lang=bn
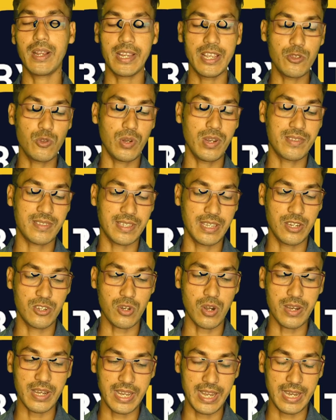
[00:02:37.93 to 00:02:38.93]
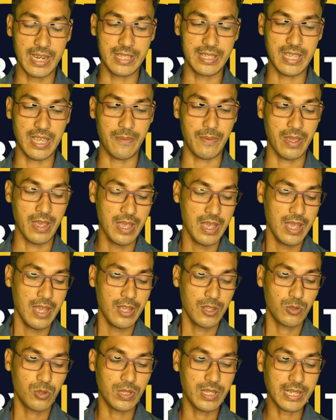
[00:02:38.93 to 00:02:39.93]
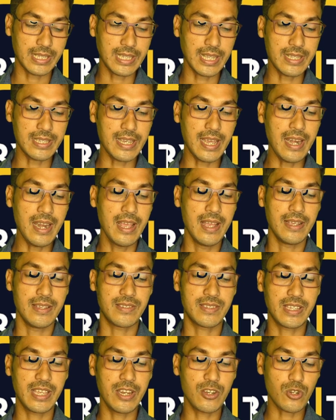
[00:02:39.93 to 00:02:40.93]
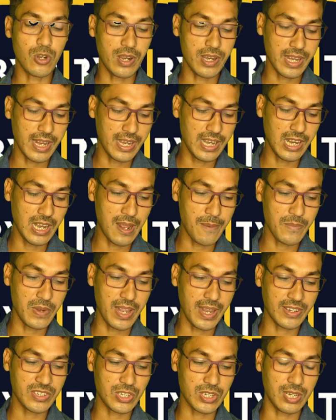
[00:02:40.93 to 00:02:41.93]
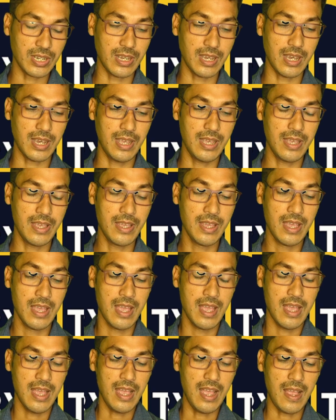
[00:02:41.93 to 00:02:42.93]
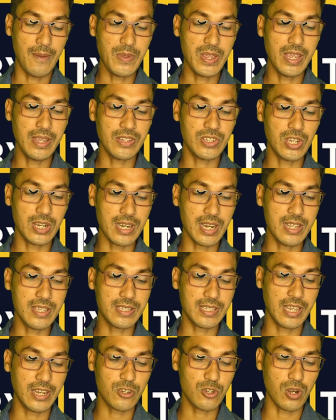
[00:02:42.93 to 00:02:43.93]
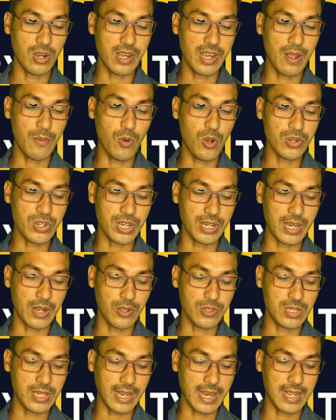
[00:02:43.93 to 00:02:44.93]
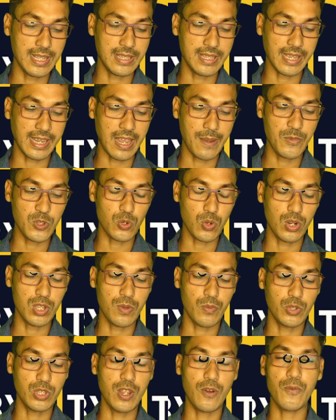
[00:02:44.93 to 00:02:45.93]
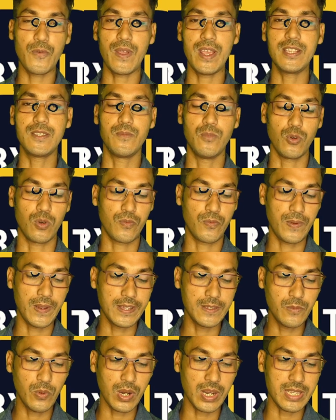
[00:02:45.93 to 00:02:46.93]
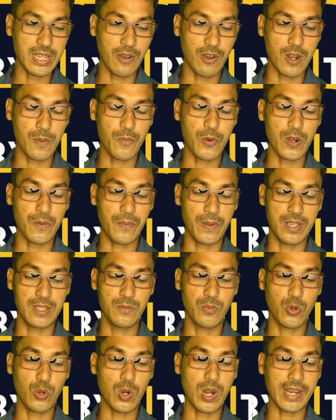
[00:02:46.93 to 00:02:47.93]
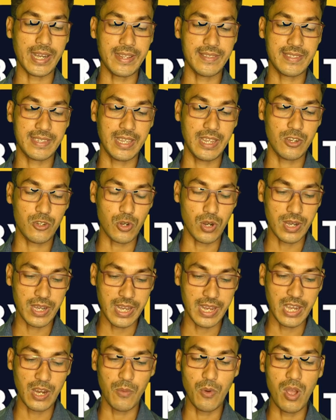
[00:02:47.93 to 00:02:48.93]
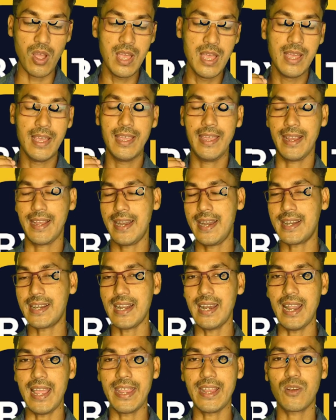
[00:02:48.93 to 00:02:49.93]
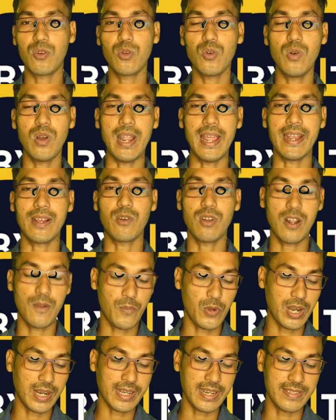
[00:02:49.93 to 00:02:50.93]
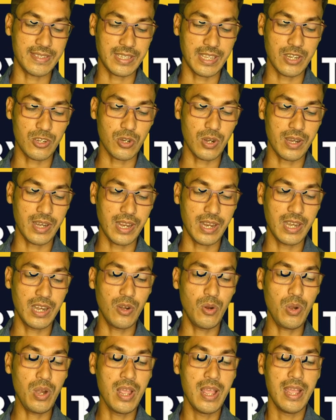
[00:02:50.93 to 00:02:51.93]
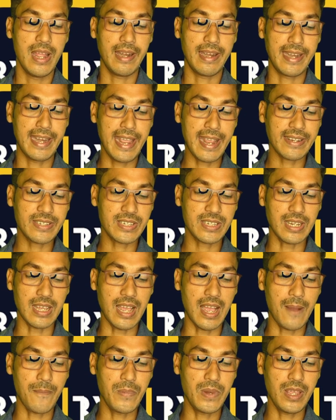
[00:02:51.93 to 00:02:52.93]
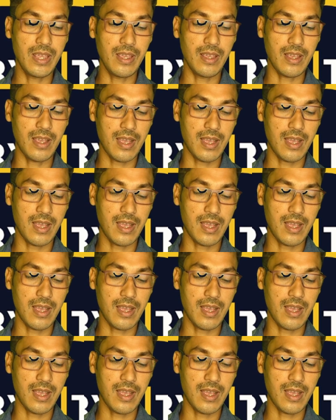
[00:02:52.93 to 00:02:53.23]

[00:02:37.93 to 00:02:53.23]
কিছুর স্ক্রিনশট নিয়ে নিতে হবে তো দেখতে পাচ্ছেন স্ক্রিনশট নিয়ে নিলাম নেক্সট আমি যেটা স্ক্রিনশট নেব সেটা হচ্ছে এখান থেকে আমি চলে যাবো ওদের ফেসবুক ফেসবুকে যাওয়ার পর ফেসবুকেরও একটা স্ক্রিনশট নিয়ে নেব এখানে একটা লাইক করুন লাইক করার পর একটা স্ক্রিনশট নিয়ে নিন নেক্সট আপনি